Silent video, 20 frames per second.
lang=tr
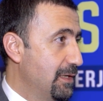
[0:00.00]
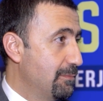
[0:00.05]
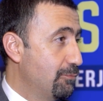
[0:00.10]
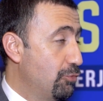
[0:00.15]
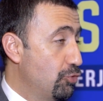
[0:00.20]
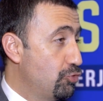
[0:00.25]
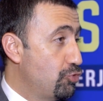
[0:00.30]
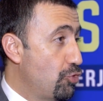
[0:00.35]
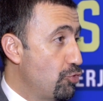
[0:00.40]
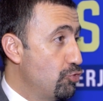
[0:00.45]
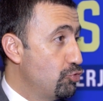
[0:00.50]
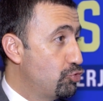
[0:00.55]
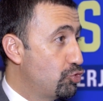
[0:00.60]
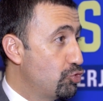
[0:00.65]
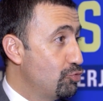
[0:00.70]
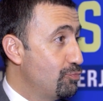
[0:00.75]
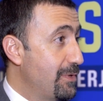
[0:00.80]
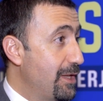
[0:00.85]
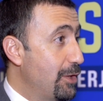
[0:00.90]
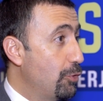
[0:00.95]
bu
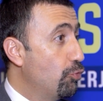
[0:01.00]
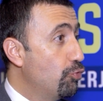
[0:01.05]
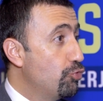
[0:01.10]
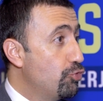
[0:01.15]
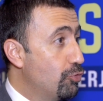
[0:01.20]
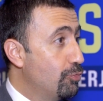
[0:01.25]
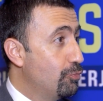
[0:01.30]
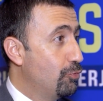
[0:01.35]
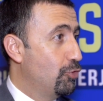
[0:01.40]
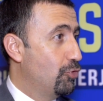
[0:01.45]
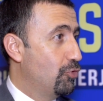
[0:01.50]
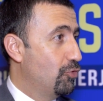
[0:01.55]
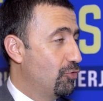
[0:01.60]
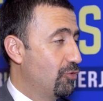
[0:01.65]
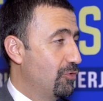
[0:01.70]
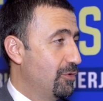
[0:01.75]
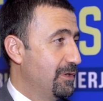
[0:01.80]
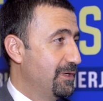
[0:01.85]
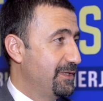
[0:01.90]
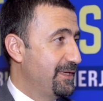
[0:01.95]
dönüşümle uyumlu
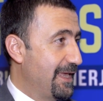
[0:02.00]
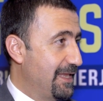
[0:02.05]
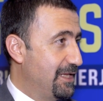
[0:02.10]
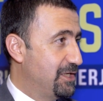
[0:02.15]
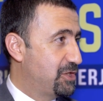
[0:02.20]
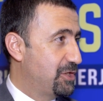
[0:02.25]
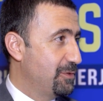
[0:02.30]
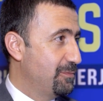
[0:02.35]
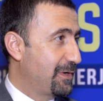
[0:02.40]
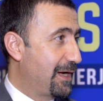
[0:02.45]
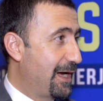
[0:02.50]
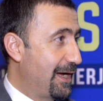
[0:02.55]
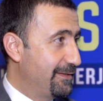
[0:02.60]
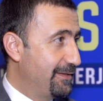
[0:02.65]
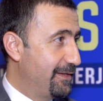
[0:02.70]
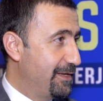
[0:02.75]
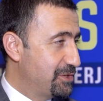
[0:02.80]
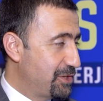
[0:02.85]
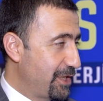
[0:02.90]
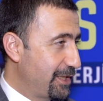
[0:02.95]
gelişim
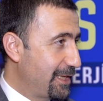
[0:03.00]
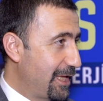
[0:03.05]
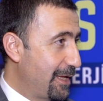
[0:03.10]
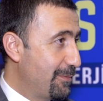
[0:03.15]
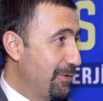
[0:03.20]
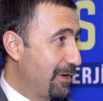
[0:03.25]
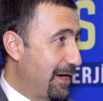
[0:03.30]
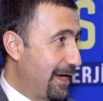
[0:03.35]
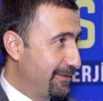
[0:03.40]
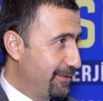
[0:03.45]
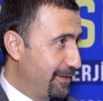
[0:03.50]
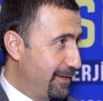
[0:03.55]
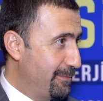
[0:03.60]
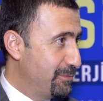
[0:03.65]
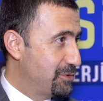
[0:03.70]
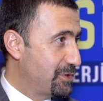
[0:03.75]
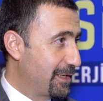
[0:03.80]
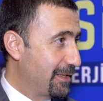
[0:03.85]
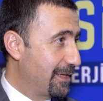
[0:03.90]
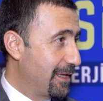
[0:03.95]
kaydedecekler mi,
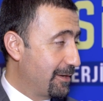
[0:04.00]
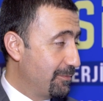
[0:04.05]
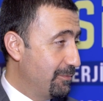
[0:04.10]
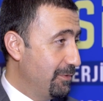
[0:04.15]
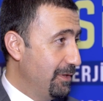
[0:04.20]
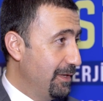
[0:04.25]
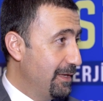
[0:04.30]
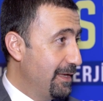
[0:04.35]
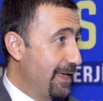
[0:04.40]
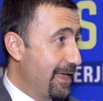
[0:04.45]
kaydedemeyecekler mi?